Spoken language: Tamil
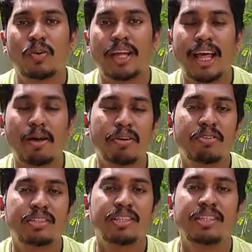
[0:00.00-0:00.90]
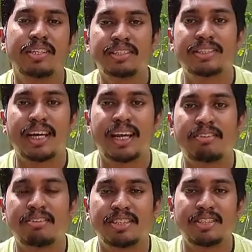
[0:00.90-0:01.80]
எல்லாமே வந்து
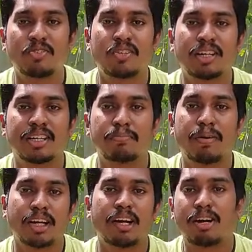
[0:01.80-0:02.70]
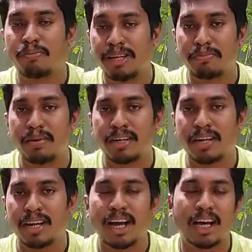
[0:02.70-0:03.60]
இன்ஸ்டாவில் வந்து உங்களுக்கு பக்காவாக அப்டேட்
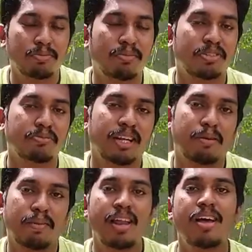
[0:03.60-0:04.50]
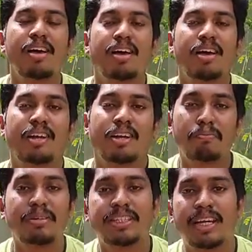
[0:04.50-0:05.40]
பண்ணுறாங்க அது மட்டும் இல்லாமல்
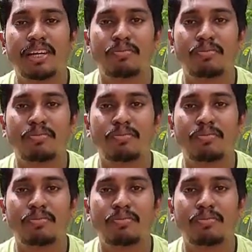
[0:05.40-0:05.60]
நம்ம சேனல்